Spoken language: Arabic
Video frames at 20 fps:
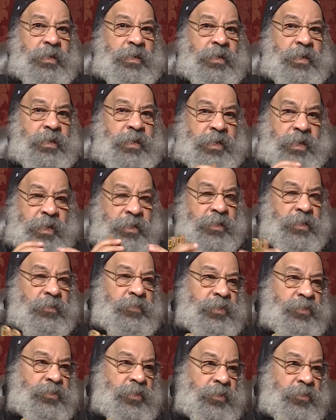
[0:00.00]
الكيان
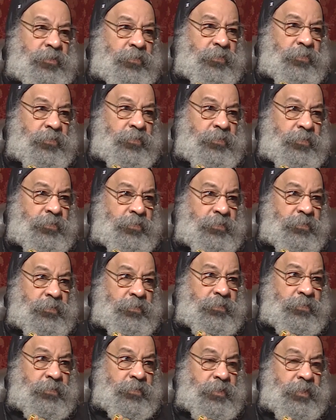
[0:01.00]
البشري كله
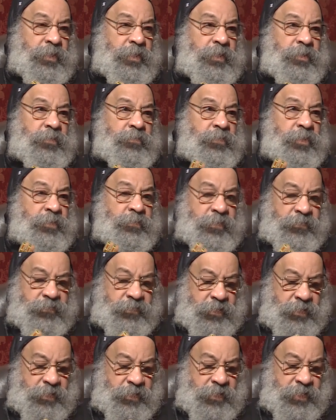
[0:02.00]
بما
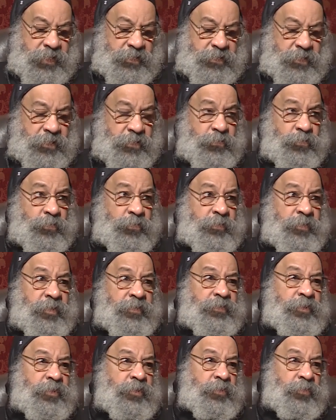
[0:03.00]
فيه الجسد وبما
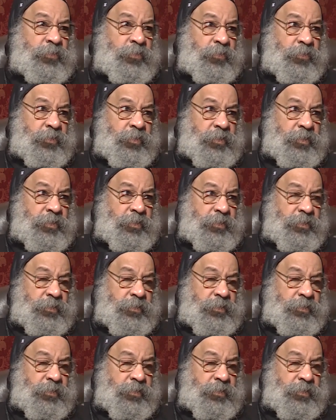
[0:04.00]
فيه الروح